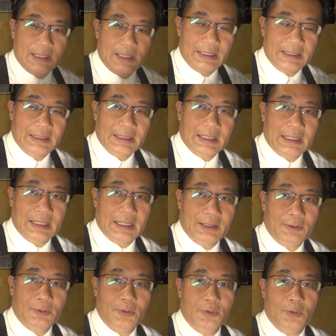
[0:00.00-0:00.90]
がりなが
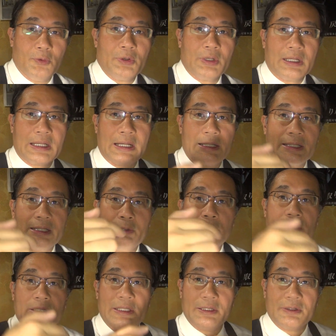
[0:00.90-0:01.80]
らこう駆け
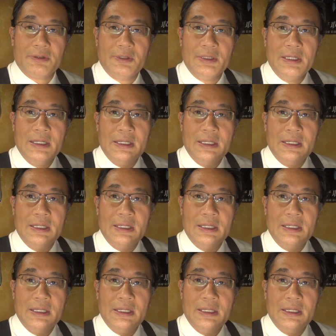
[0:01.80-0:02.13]
下りていく